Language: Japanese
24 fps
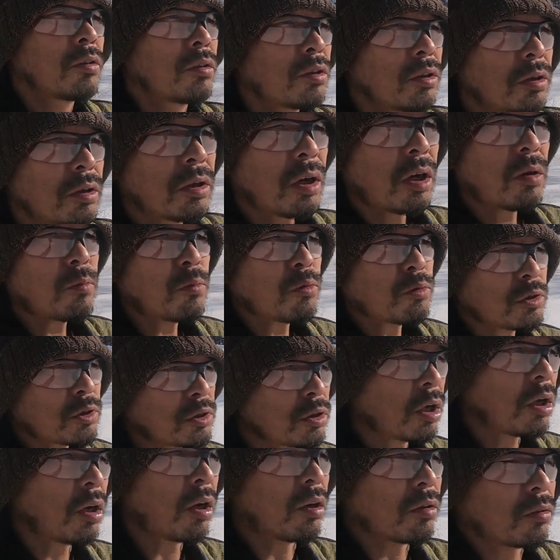一回も落ち
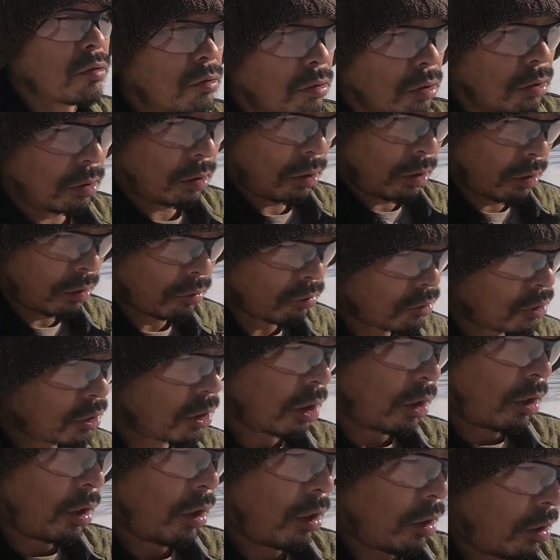なかったね。落ち
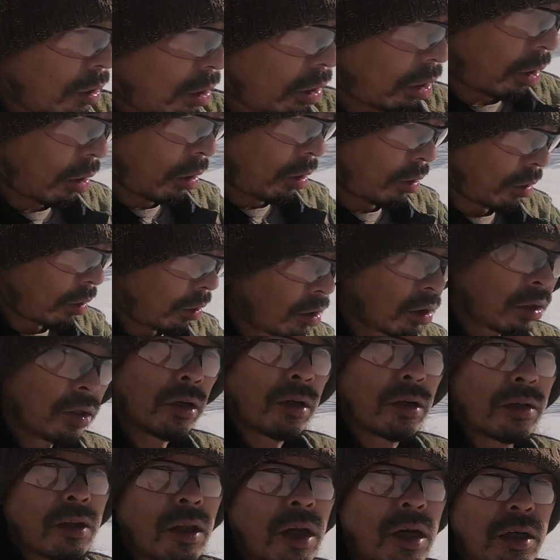てないね。な
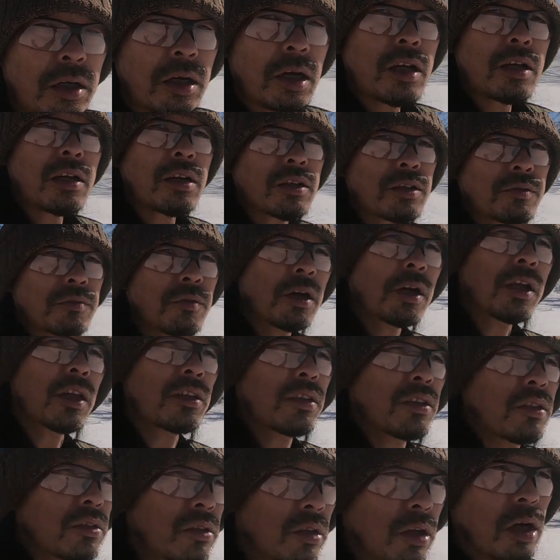んか何回かに分け
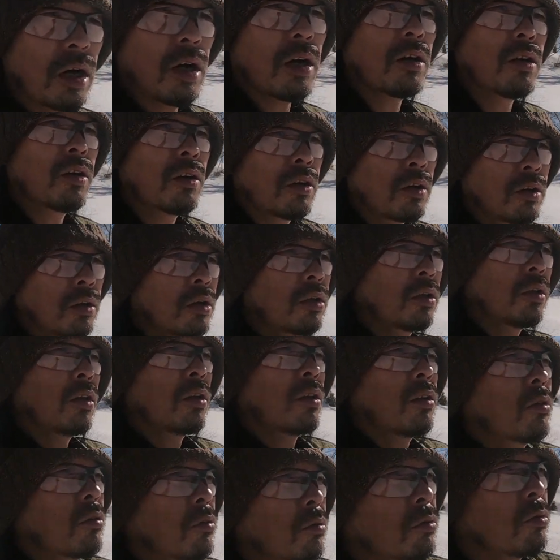てさ、
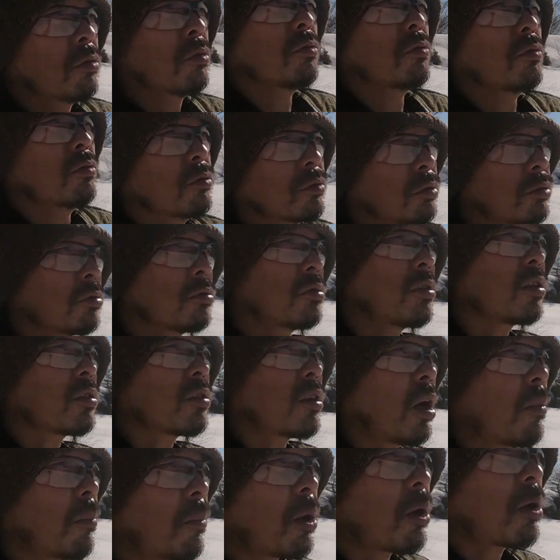うん、そんなに
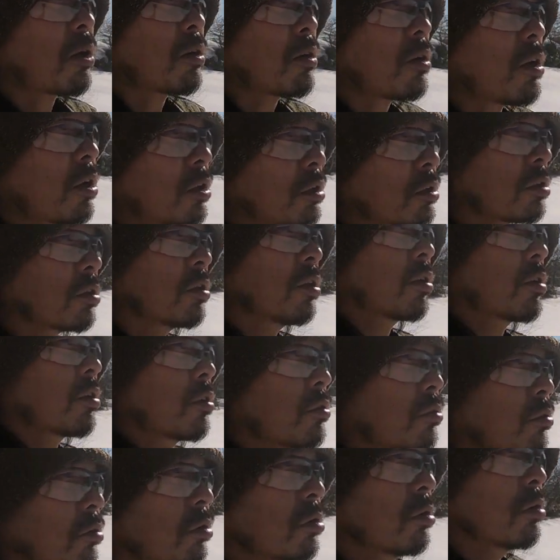たまらないんだけ
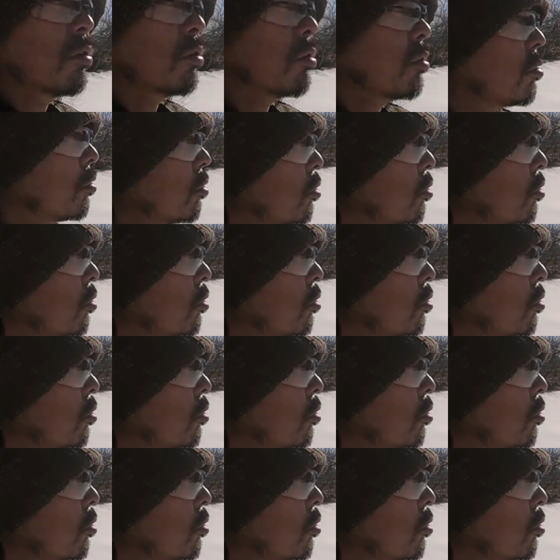ど、